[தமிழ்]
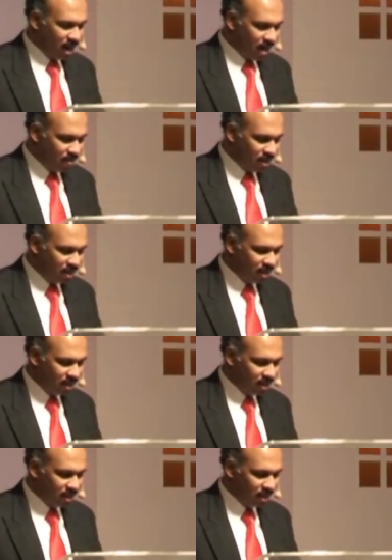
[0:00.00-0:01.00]

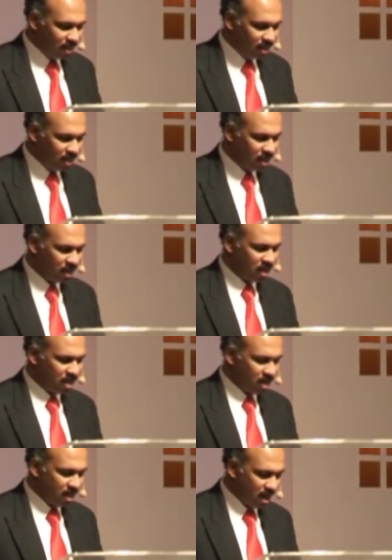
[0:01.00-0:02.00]
அமர்ந்திருந்து
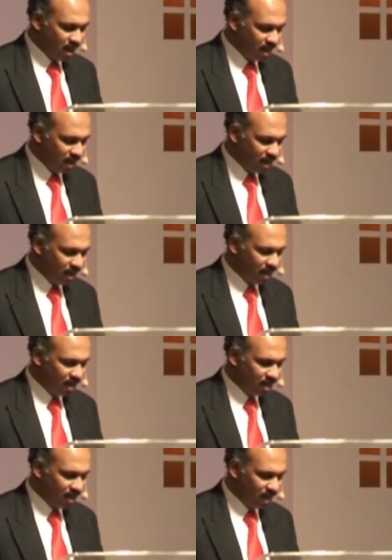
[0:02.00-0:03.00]
நானே
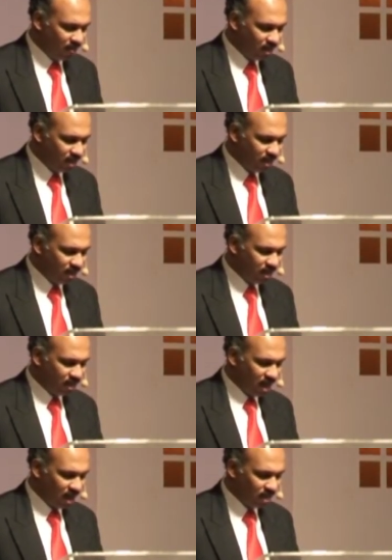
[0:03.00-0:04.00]
தேவன் என்று
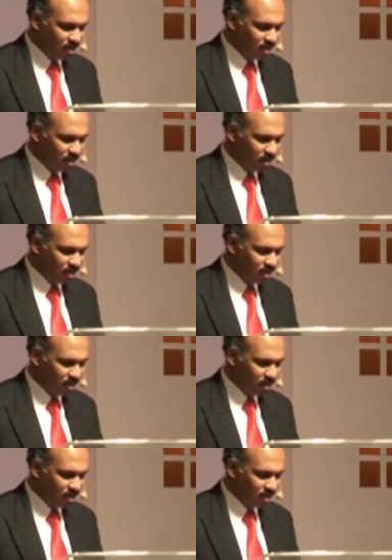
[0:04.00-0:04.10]
அறிந்து